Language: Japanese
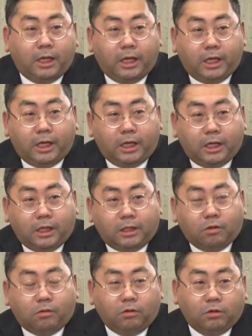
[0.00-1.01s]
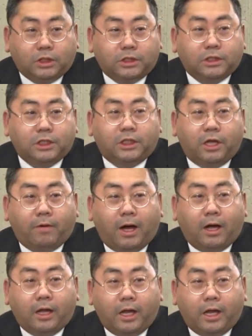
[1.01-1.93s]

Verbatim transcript: えー、ところについては、